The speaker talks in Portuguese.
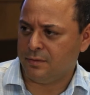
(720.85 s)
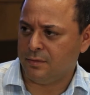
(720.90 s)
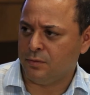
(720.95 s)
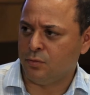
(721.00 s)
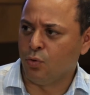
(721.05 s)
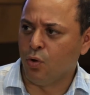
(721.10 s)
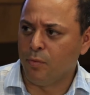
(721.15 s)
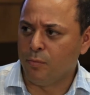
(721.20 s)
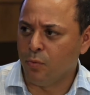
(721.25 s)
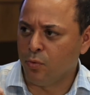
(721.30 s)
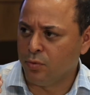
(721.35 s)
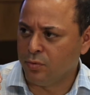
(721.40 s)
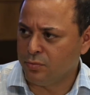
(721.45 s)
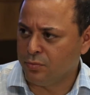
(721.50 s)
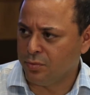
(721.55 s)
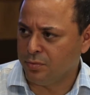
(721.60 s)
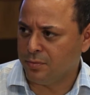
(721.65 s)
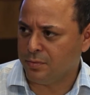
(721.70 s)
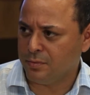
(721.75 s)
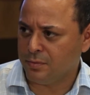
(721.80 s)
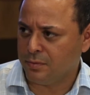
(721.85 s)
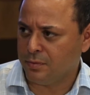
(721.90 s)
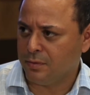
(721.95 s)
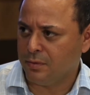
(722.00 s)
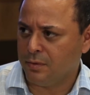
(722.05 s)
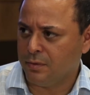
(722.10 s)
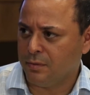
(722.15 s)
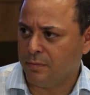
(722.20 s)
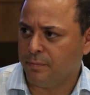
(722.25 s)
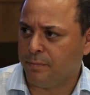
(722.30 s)
no mundo
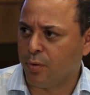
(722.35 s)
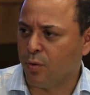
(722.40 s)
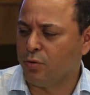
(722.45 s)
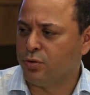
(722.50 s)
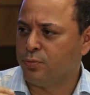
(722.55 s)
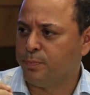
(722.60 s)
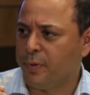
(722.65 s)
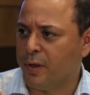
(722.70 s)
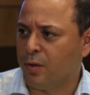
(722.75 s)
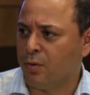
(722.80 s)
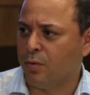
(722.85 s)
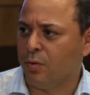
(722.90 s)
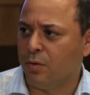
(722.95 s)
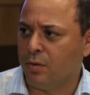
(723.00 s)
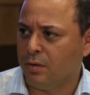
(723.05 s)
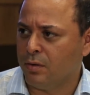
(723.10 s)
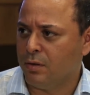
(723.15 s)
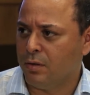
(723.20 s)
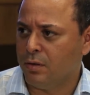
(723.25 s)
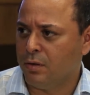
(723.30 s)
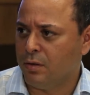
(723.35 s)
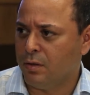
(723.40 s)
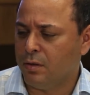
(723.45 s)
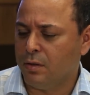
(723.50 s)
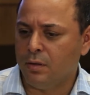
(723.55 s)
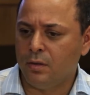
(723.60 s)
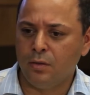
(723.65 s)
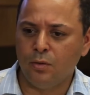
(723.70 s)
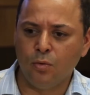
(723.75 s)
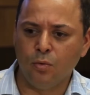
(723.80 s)
prosperou
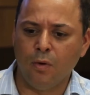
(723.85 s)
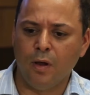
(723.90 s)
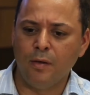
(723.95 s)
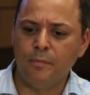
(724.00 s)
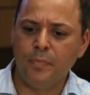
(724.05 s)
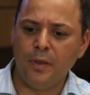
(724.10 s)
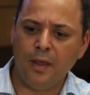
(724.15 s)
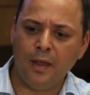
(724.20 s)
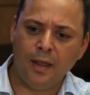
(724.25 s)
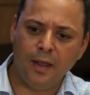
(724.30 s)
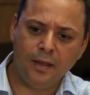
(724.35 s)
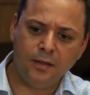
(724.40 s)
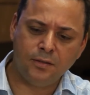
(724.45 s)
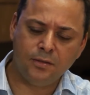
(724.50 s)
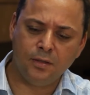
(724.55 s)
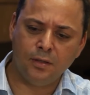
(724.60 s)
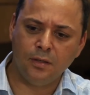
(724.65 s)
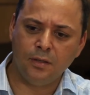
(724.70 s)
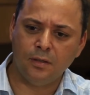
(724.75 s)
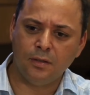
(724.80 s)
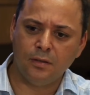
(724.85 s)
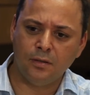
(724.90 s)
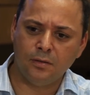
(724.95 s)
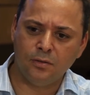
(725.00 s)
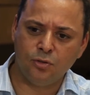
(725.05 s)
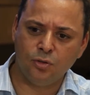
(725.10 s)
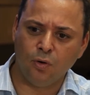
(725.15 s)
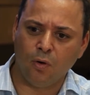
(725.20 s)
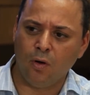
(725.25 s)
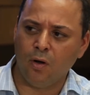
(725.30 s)
num ambiente
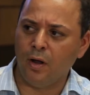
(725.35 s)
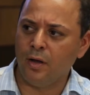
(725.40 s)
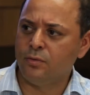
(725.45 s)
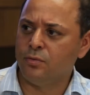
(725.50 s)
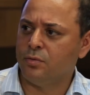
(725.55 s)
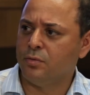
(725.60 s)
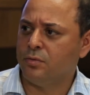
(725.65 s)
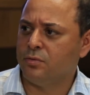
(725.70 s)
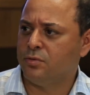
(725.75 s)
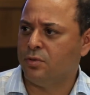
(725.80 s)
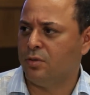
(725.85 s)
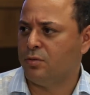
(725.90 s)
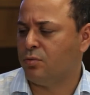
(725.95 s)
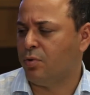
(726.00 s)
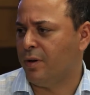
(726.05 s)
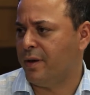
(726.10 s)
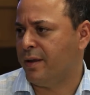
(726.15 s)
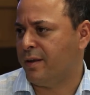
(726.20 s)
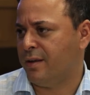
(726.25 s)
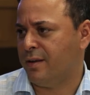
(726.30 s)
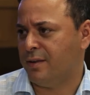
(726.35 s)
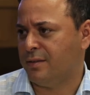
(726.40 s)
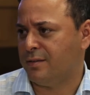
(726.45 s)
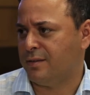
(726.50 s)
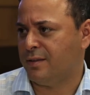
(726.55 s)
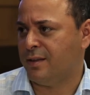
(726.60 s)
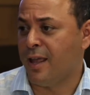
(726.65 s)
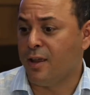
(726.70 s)
de ódio, de intolerância.